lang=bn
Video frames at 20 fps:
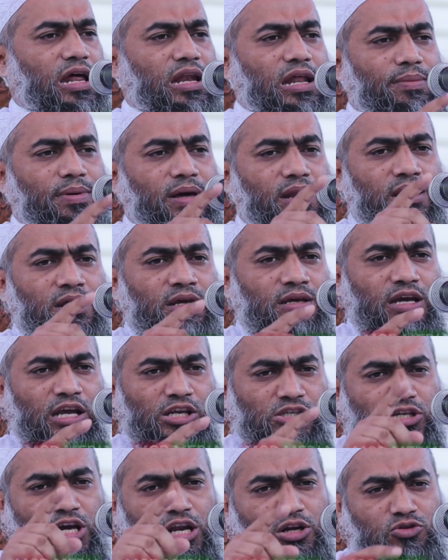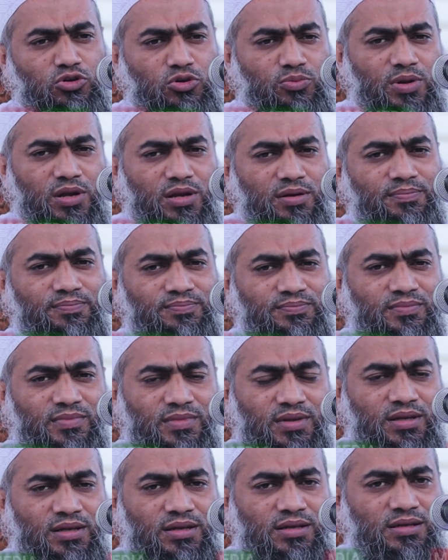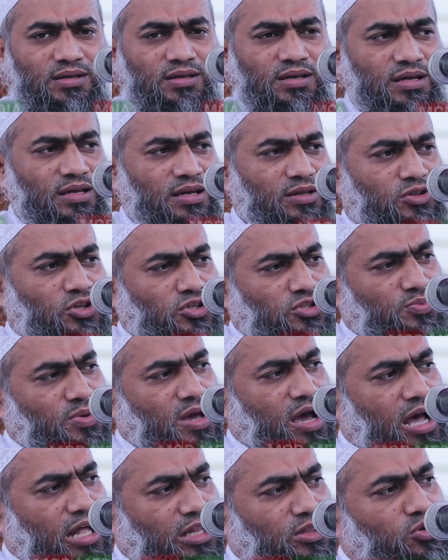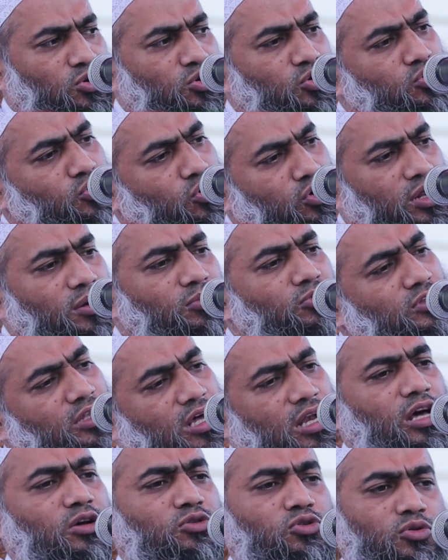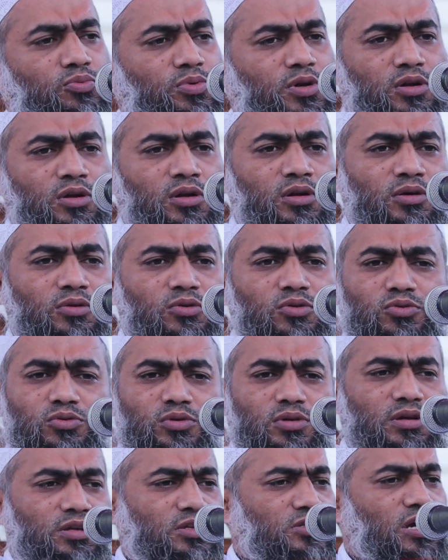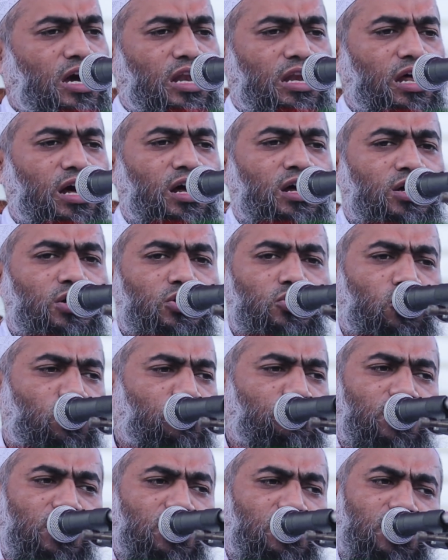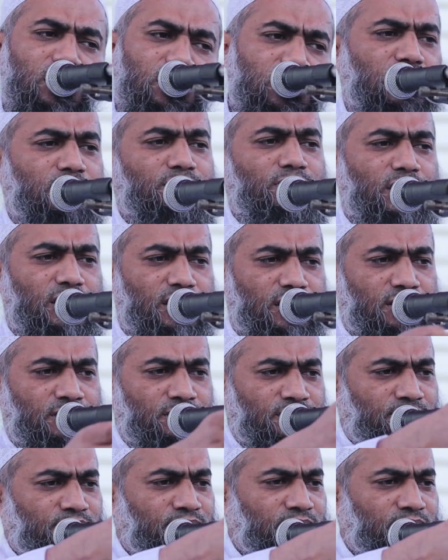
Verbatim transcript: আবার এসকাল করবেন তসবিহাতগুলো করে মোতালা করবেন ইনশাআল্লাহ ঠকবেন না ঠেকবেন না